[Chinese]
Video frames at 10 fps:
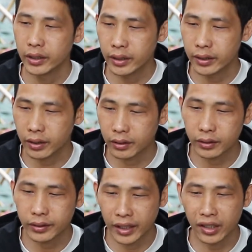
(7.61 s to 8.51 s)
一
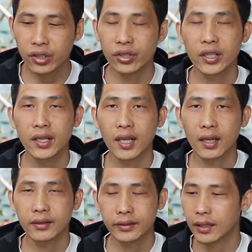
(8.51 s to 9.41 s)
直停止生长，
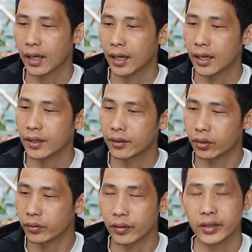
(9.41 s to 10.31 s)
大概
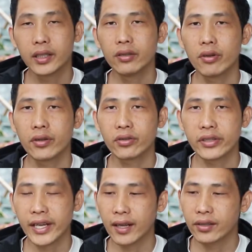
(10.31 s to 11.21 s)
都有一个月的时
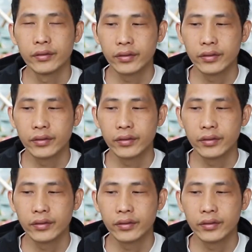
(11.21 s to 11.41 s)
间了，